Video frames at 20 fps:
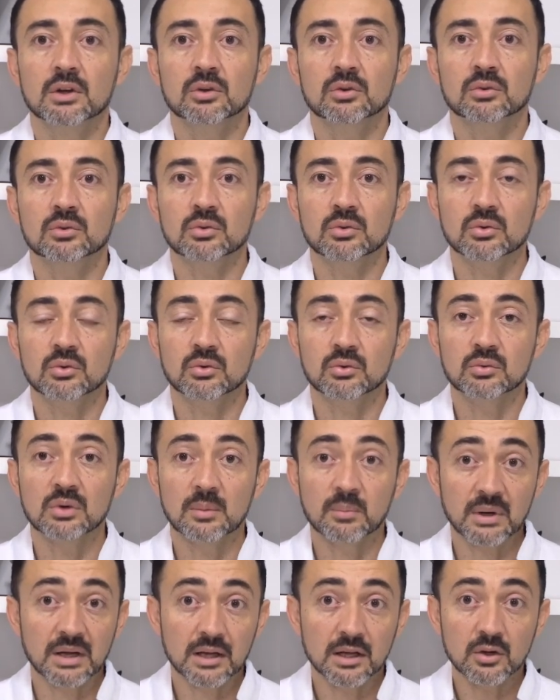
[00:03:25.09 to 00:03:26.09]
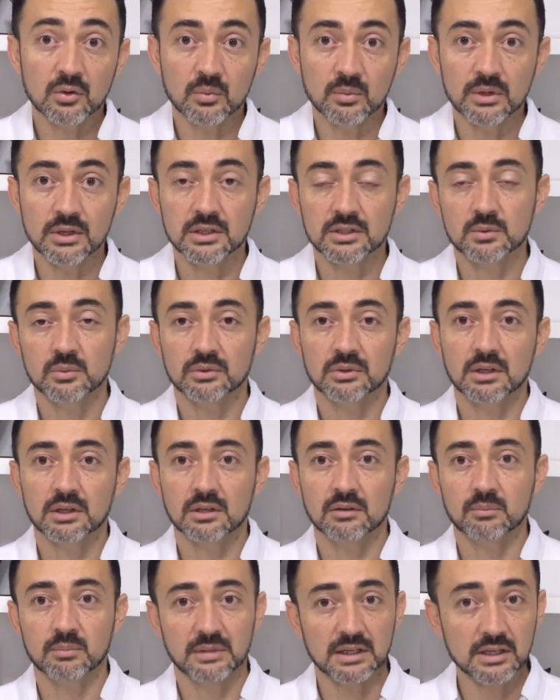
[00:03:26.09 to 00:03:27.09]
do, do aparelho mesmo, né,
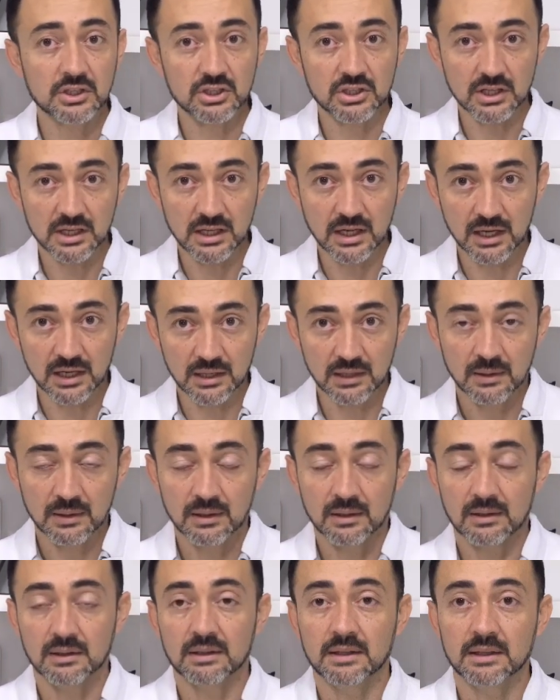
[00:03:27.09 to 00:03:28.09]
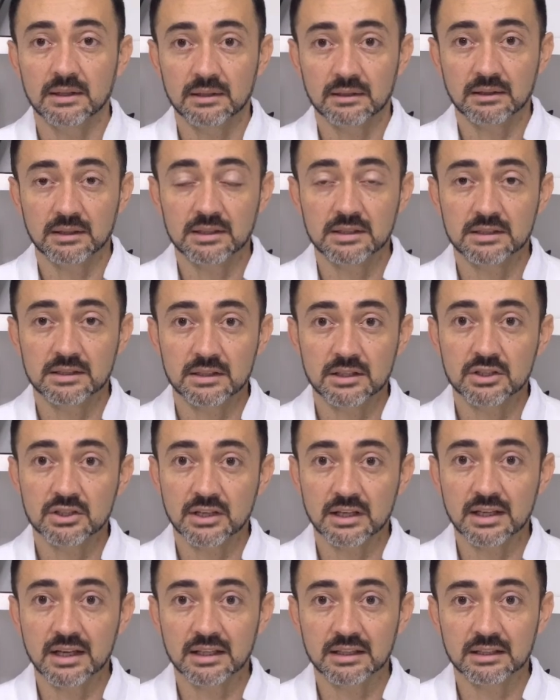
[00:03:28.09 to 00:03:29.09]
que tem que chegar, né, tem, que, tem que
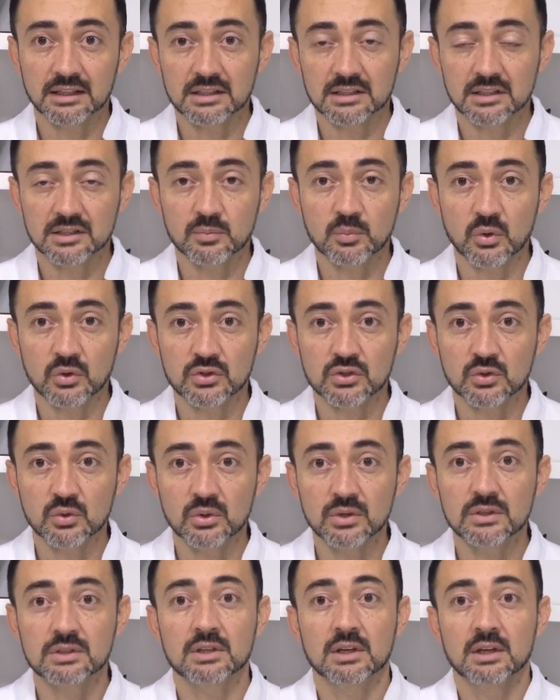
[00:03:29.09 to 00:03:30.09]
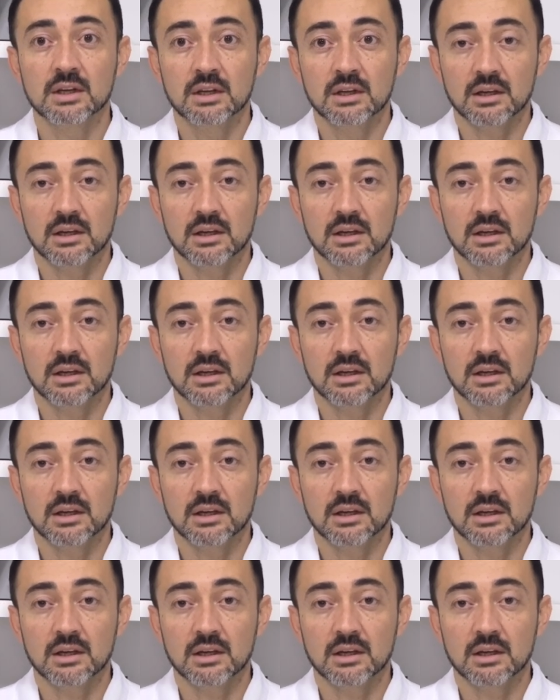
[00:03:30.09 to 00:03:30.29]
chegar até essas porções.